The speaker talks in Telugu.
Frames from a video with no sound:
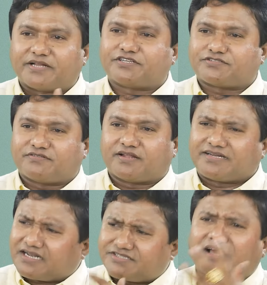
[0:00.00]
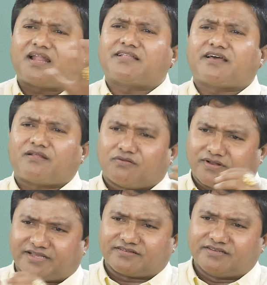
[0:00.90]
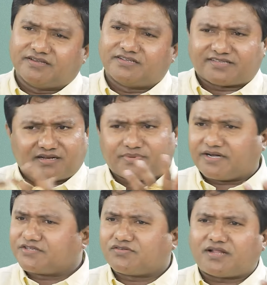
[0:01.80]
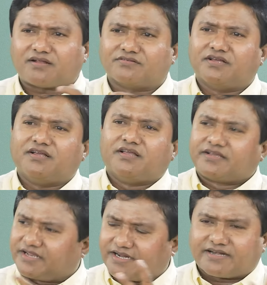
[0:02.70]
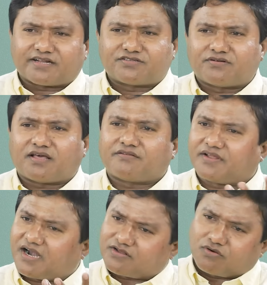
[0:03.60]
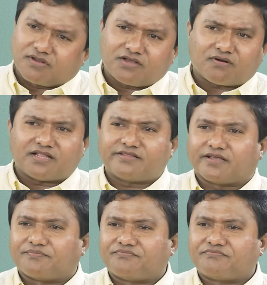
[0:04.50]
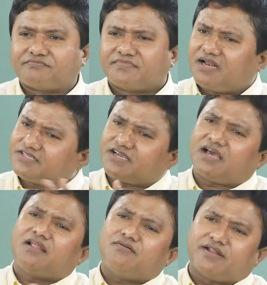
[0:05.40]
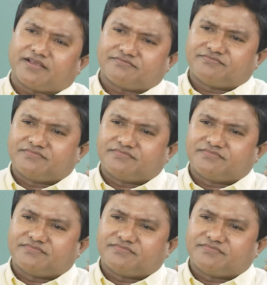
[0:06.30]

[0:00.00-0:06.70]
పనిచేస్తుంది ఇట్లా చాలా ఆధారాలు ఉన్నాయి సెలబ్రిటీస్ ఉన్నారు క్రికెటర్స్ ఉన్నారు విరాట్ కోహ్లీ కూడా అంతే ఇలా చాలా ఉన్నాయి